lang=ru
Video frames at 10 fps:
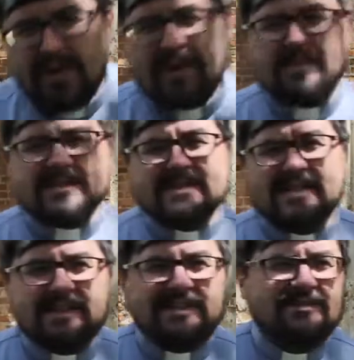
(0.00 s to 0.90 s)
ли
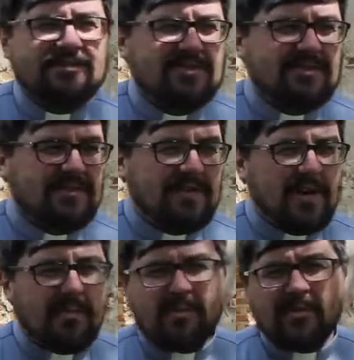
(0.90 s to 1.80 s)
послал этого
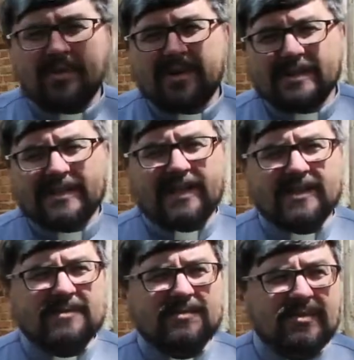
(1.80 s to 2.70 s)
человека, Бог ли дал
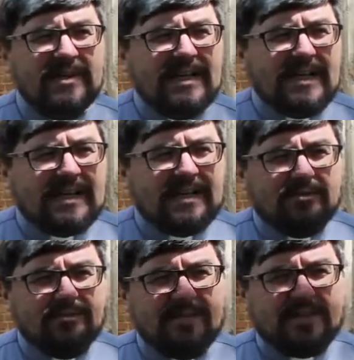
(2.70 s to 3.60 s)
ему
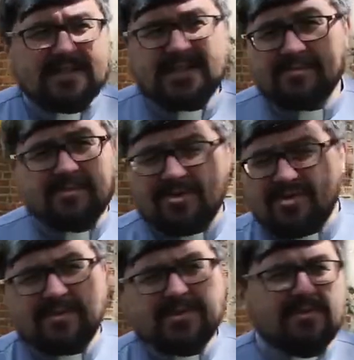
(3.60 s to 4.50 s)
эту весть, или может
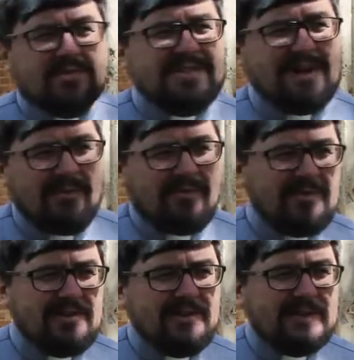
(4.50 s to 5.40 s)
быть он сам
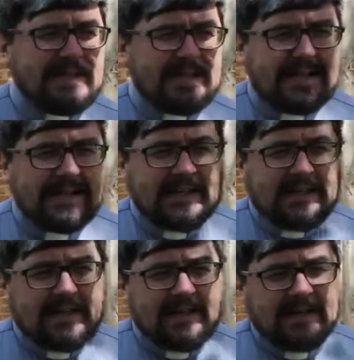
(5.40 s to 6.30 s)
увидел
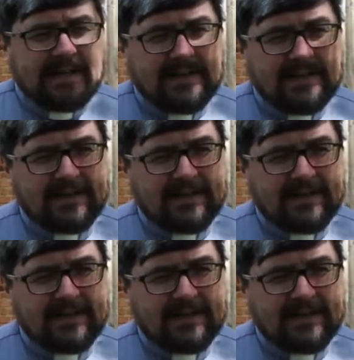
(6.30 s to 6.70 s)
а,